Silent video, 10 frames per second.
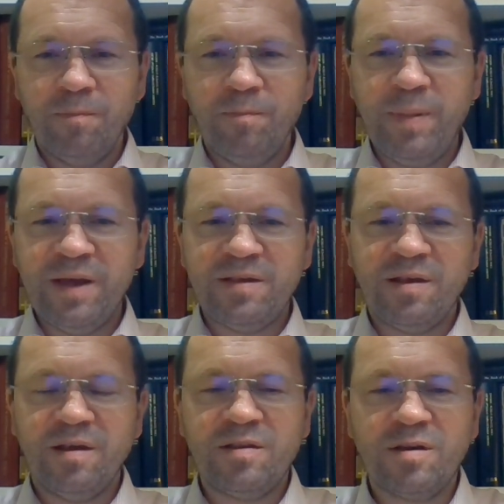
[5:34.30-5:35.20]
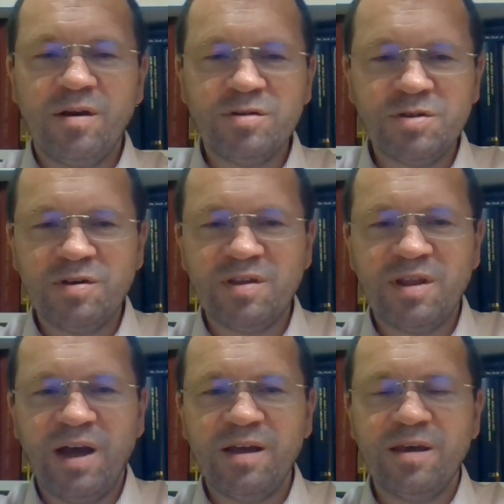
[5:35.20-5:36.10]
bez
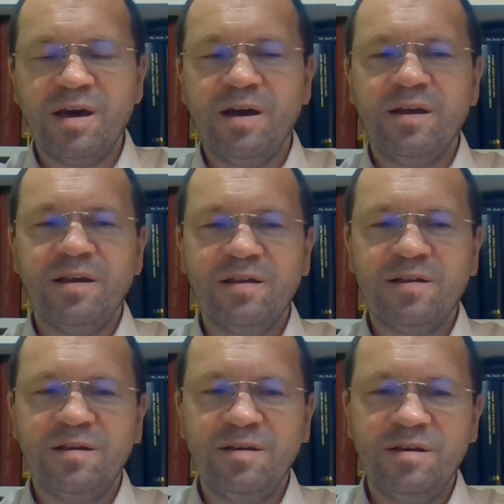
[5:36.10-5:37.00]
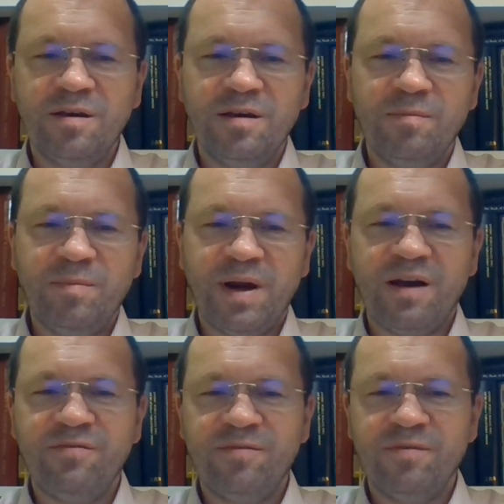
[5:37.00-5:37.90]
skorzystania z
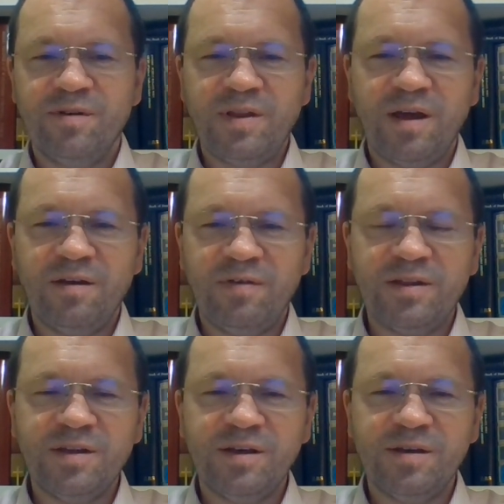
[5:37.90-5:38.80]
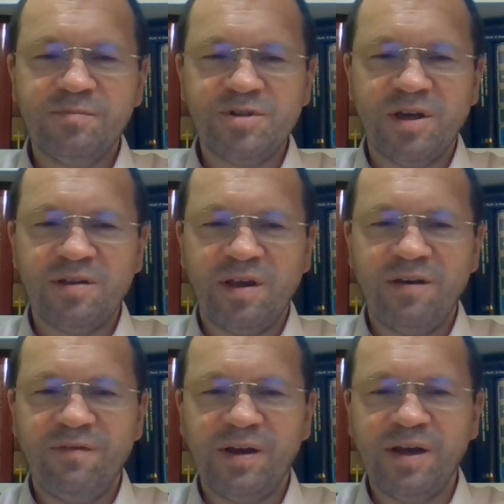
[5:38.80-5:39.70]
praw dawanych przez
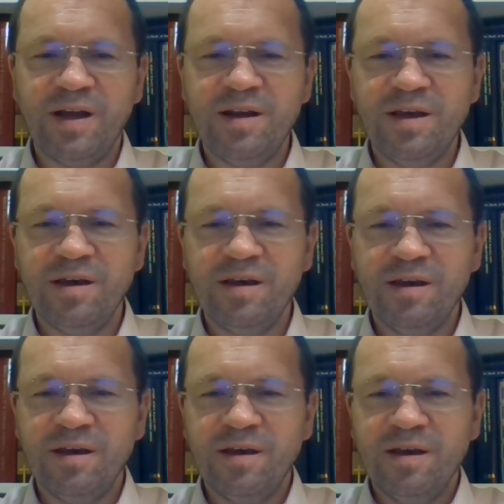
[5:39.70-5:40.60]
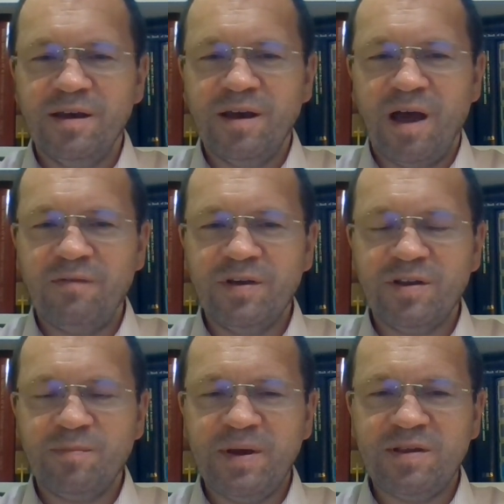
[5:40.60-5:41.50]
Ewangelię a
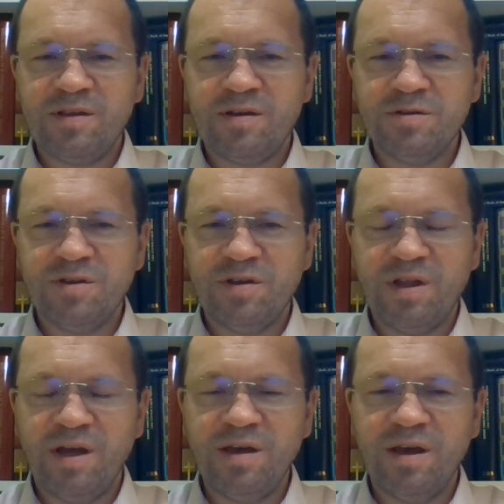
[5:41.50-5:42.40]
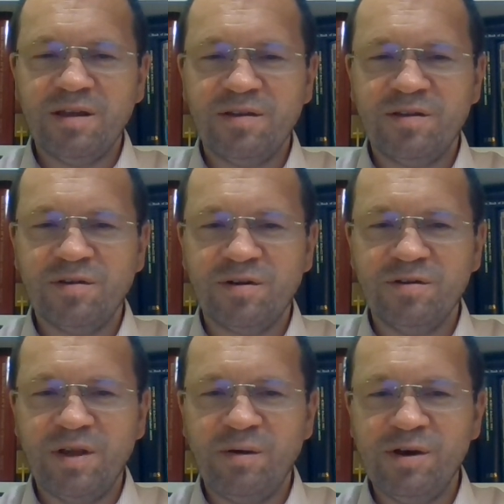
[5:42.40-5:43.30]
więc bez skorzystania z
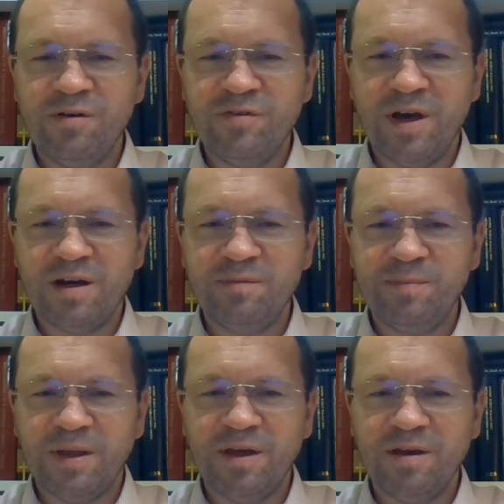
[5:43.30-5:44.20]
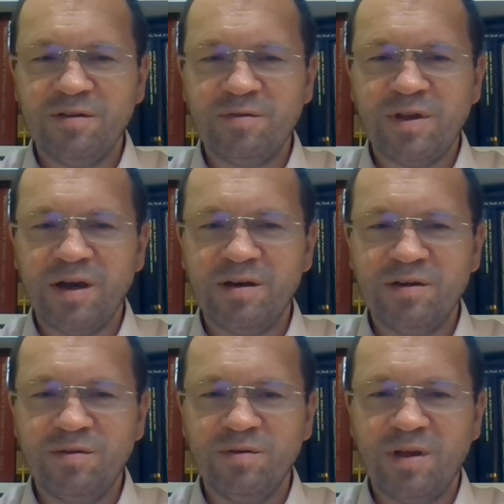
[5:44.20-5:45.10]
doskonałej ofiary Pana Jezusa
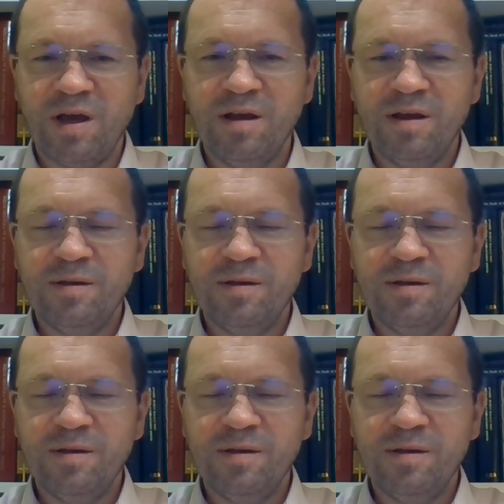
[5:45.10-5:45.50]
Chrystusa.